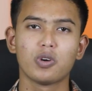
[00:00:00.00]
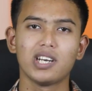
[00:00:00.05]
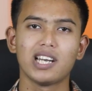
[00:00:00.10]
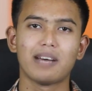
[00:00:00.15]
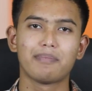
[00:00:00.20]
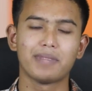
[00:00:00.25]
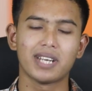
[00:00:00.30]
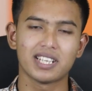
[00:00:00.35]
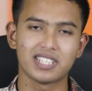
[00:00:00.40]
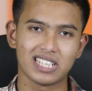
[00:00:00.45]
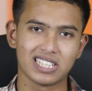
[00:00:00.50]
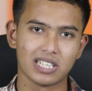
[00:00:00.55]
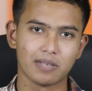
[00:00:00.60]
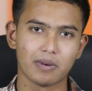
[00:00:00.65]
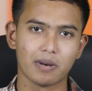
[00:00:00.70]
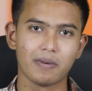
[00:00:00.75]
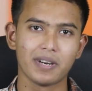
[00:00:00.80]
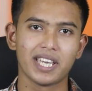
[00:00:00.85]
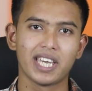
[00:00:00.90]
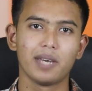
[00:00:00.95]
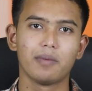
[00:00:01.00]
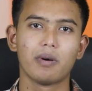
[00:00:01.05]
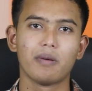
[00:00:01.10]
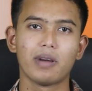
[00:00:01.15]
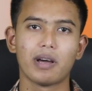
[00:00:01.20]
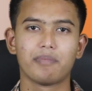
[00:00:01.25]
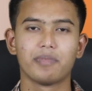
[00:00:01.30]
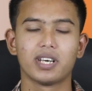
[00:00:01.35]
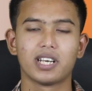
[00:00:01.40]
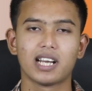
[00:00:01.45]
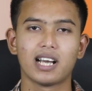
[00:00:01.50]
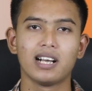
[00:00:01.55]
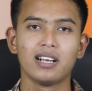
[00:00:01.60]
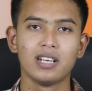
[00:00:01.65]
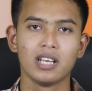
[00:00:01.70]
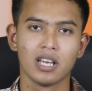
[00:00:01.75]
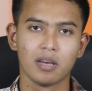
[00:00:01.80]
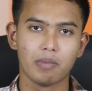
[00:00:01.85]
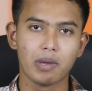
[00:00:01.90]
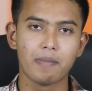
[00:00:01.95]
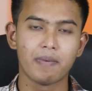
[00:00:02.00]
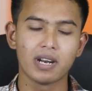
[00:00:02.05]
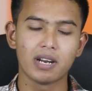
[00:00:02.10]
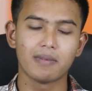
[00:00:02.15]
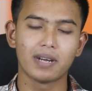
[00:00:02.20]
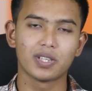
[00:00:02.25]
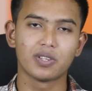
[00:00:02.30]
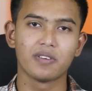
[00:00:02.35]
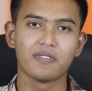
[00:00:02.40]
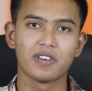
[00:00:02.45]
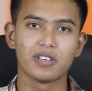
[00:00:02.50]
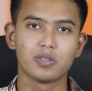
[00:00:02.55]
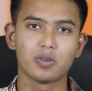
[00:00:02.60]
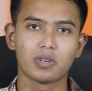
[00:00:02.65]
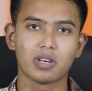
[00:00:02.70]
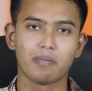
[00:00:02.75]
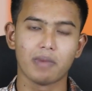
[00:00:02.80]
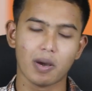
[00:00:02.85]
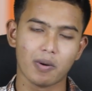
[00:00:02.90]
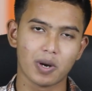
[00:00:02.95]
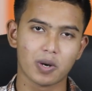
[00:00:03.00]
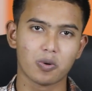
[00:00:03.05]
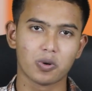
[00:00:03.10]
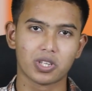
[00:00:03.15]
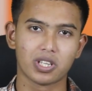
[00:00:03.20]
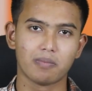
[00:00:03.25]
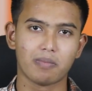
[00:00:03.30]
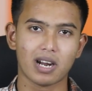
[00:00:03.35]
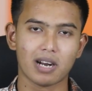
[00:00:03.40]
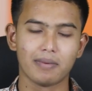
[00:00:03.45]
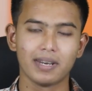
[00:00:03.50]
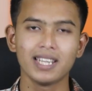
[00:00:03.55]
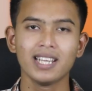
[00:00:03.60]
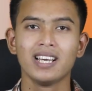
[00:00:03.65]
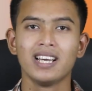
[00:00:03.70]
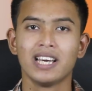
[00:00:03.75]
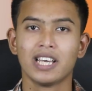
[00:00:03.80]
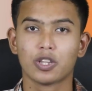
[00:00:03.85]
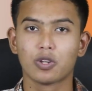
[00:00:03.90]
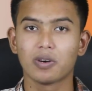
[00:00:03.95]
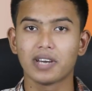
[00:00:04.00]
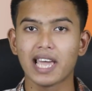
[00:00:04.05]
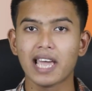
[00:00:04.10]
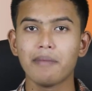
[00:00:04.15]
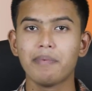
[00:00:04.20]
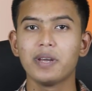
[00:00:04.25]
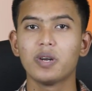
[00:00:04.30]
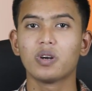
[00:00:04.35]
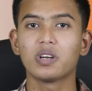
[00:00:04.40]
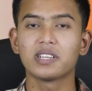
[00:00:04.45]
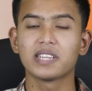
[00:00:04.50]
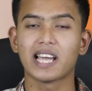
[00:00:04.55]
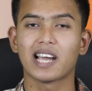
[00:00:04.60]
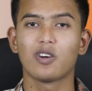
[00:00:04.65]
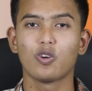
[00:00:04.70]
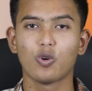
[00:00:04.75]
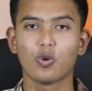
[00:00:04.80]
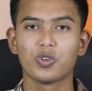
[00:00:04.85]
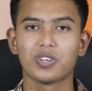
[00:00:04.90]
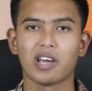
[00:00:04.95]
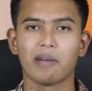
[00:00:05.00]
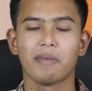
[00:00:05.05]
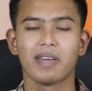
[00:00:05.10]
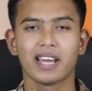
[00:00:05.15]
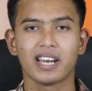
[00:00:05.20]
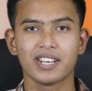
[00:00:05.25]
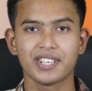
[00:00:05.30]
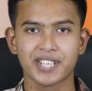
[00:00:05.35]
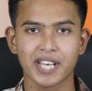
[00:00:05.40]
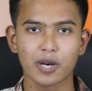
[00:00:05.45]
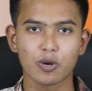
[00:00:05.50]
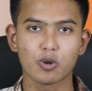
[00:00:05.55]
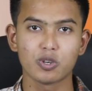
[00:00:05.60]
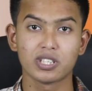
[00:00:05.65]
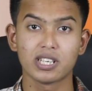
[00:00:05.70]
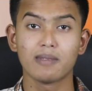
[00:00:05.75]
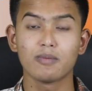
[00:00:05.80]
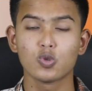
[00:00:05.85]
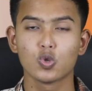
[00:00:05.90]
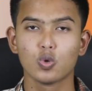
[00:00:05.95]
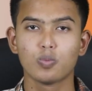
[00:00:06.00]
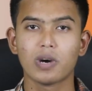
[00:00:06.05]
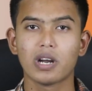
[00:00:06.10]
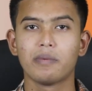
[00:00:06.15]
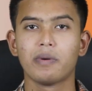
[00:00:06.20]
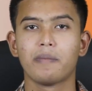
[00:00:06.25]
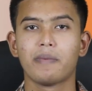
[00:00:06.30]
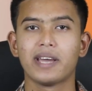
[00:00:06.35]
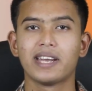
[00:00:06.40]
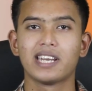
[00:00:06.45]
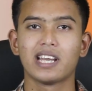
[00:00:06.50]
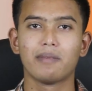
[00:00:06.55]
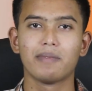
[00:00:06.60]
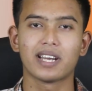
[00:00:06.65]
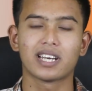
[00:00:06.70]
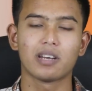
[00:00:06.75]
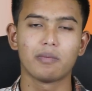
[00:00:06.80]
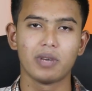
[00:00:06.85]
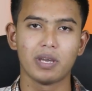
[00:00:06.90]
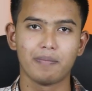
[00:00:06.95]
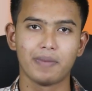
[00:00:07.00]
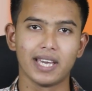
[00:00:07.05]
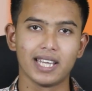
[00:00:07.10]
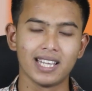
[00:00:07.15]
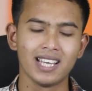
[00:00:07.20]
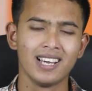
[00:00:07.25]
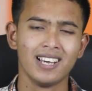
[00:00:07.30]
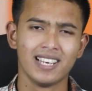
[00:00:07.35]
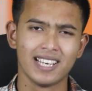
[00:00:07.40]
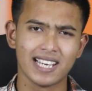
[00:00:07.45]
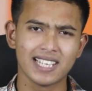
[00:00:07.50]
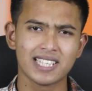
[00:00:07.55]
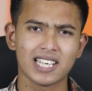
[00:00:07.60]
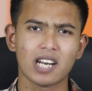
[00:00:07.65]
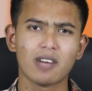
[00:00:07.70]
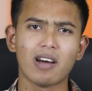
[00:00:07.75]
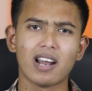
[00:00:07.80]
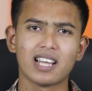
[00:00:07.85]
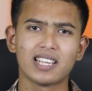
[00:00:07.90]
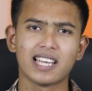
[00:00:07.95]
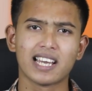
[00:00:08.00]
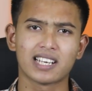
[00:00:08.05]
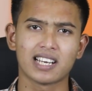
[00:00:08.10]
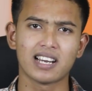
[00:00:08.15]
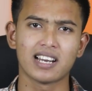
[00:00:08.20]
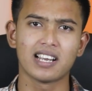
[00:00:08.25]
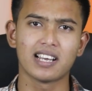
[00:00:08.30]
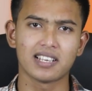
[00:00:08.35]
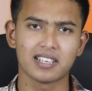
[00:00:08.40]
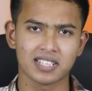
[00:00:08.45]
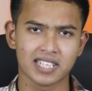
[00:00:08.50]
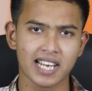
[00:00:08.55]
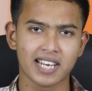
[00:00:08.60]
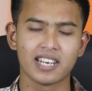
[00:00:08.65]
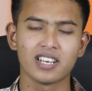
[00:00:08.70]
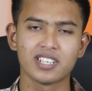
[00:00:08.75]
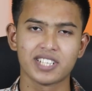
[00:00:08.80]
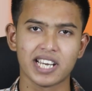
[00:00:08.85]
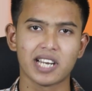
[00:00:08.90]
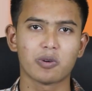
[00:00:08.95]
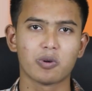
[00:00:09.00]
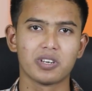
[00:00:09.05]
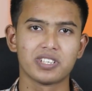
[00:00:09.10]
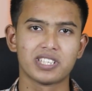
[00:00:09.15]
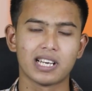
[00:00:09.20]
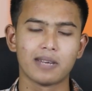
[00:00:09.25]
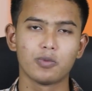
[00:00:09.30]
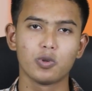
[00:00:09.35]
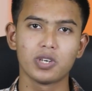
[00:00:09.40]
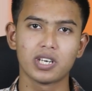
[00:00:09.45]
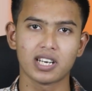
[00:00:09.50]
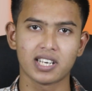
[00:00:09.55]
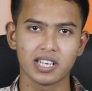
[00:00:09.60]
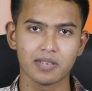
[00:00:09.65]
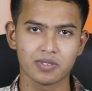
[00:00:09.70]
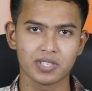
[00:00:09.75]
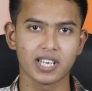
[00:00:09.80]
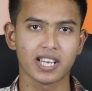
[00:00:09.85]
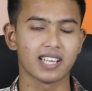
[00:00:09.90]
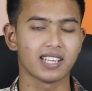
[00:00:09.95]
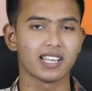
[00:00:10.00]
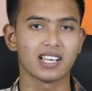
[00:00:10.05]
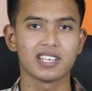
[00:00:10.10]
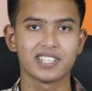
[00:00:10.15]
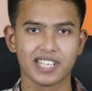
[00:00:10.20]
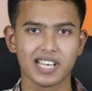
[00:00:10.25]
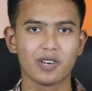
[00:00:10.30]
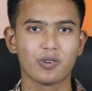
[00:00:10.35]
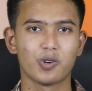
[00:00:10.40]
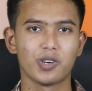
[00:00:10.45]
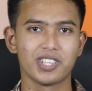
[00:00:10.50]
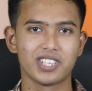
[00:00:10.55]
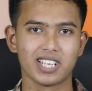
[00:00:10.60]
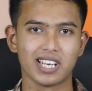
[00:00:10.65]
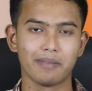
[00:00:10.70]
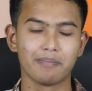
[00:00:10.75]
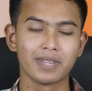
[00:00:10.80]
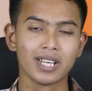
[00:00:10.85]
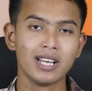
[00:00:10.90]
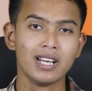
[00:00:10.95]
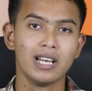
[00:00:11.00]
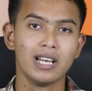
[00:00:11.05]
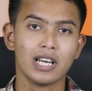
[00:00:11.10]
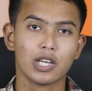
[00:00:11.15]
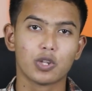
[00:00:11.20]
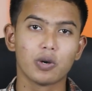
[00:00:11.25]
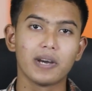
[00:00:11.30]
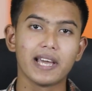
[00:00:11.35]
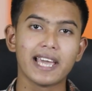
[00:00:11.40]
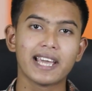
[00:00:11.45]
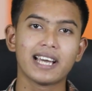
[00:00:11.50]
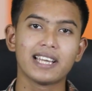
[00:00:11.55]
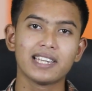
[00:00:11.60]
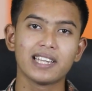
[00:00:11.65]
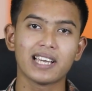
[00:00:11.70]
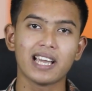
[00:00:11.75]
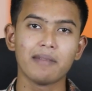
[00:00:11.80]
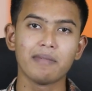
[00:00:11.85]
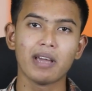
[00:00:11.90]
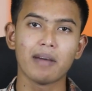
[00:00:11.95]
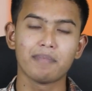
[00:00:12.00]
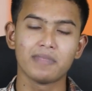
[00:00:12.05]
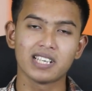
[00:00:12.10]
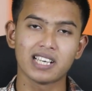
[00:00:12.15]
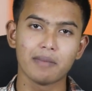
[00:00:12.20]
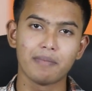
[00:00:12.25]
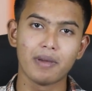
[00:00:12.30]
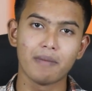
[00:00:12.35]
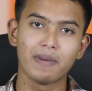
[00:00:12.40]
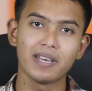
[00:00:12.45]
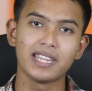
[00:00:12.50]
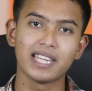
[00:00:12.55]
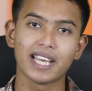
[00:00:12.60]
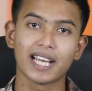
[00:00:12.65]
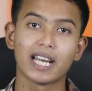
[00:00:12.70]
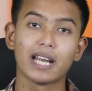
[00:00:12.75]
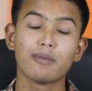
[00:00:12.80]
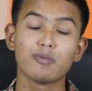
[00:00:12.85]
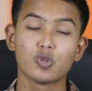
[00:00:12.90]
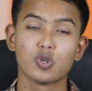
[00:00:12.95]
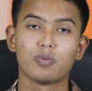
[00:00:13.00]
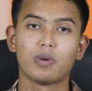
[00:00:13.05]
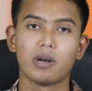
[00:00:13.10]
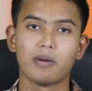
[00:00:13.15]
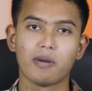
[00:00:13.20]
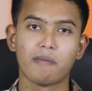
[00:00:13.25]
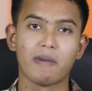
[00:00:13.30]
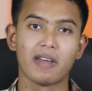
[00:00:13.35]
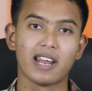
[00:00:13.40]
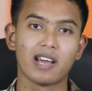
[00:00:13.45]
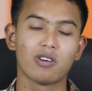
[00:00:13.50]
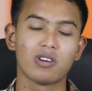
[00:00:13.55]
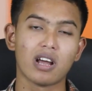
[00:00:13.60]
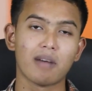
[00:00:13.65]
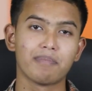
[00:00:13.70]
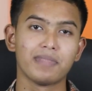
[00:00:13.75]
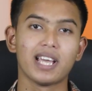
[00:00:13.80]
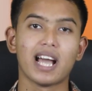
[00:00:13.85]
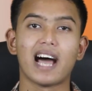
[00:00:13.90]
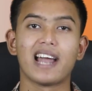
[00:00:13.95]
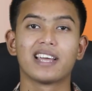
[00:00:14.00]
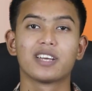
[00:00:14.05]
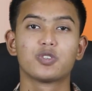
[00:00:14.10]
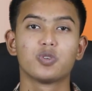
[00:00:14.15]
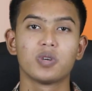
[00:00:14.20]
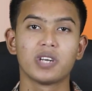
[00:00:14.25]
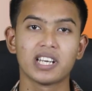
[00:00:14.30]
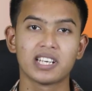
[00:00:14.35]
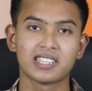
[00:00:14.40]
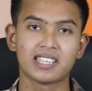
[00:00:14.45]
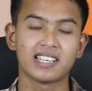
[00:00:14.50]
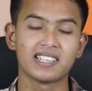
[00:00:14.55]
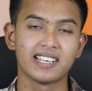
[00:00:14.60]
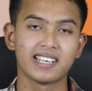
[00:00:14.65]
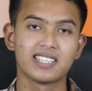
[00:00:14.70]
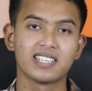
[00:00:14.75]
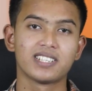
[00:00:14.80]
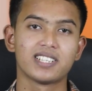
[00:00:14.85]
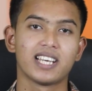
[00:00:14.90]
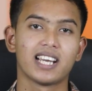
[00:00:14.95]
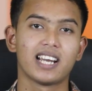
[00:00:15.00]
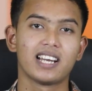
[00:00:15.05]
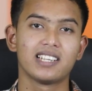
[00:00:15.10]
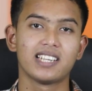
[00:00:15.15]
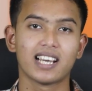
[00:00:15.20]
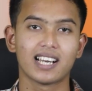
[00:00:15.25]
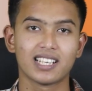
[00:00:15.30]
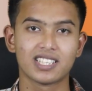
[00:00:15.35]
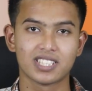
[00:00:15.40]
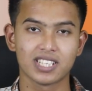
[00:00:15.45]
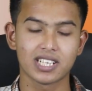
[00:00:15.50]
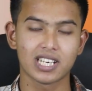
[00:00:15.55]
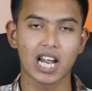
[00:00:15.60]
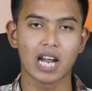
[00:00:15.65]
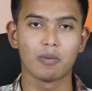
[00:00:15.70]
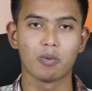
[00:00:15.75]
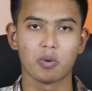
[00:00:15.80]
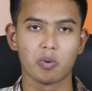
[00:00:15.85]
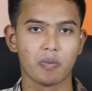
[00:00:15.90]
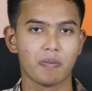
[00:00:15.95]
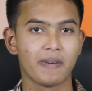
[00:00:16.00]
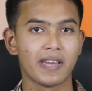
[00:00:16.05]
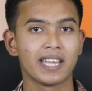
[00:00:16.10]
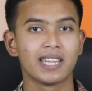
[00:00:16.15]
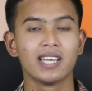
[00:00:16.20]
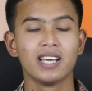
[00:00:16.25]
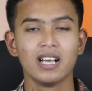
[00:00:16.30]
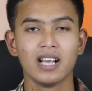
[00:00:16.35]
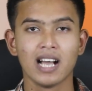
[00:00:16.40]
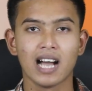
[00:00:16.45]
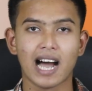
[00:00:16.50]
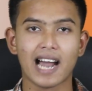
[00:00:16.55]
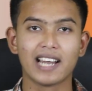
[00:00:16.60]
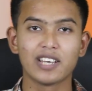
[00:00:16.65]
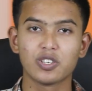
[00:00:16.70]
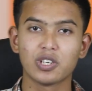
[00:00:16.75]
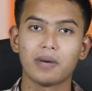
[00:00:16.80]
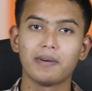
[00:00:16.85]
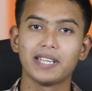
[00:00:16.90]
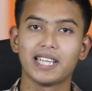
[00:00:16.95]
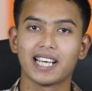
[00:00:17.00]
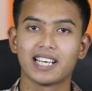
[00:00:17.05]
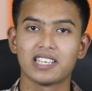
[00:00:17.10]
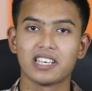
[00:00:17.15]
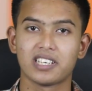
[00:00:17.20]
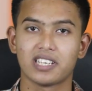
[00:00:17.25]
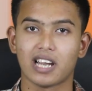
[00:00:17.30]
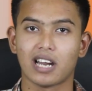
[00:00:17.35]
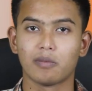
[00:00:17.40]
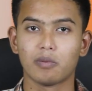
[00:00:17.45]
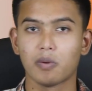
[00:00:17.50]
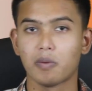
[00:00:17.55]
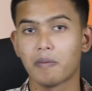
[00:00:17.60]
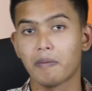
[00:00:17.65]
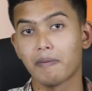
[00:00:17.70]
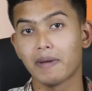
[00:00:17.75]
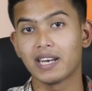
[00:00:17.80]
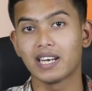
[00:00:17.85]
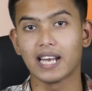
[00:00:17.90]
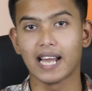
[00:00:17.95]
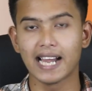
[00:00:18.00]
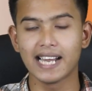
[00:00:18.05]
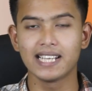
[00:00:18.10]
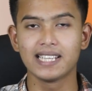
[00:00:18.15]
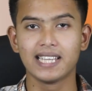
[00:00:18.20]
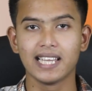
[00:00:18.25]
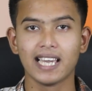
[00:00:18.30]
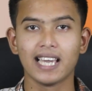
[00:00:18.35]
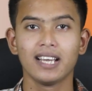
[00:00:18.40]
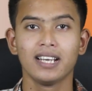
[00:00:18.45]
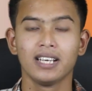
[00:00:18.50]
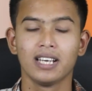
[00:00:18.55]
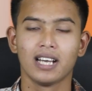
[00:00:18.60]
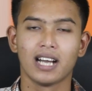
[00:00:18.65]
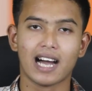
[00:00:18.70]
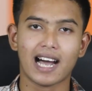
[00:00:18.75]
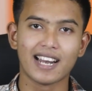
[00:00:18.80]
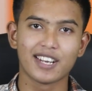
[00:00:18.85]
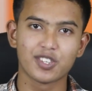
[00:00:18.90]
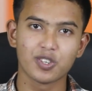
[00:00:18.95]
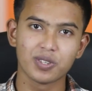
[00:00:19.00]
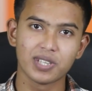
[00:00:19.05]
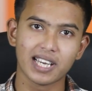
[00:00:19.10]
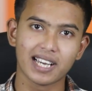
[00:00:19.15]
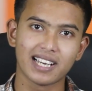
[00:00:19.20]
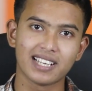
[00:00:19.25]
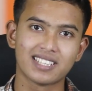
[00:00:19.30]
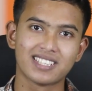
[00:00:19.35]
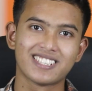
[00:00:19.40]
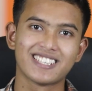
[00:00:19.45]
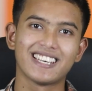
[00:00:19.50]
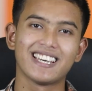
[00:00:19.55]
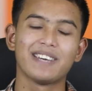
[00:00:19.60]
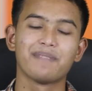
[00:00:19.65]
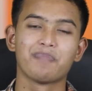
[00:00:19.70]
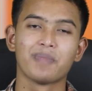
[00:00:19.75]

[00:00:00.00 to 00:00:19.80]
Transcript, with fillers: করলে আপনারা জানতে পারবেন কিভাবে আপনারা ভিপিএনের মাধ্যমে ফেসবুকটা ব্যবহার করতে পারবেন তো এই ভিডিওটা দেখানো অনুযায়ী আমি এখানে শেয়ার করেছিলাম সুপার ভিপিএন নামে একটা ভিপিএন এছাড়াও আলাদা একটা টেকনিক শেয়ার করেছিলাম দুইটা টিপস সেখান থেকে শেয়ার করেছিলাম তো এখান থেকে আমি আপনাকে ভিপিএন দেখালাম সুপার ভিপিএন এখন আপনি আরেকজনেরটা দেখছেন সেখানে দেখাচ্ছে টার্বো ভিপিএন আরেকজন আবার দেখাচ্ছে টার্বো ভিপিএন লাইট দিয়ে আরেকজন দেখাচ্ছে